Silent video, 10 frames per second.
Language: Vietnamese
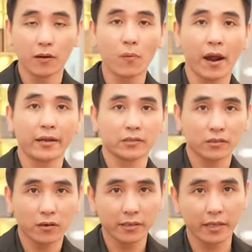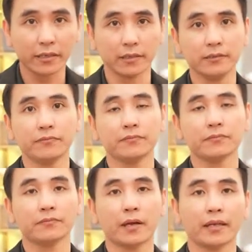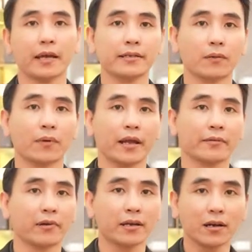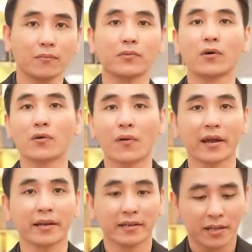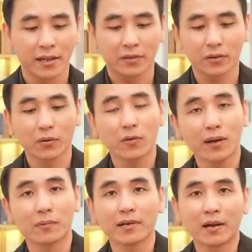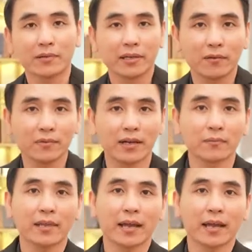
ở ngoài nó sẽ giữ phần dây ở trong lại và nó không lộ ra ngoài nên có dù có cong cái nào thì nó cũng tự động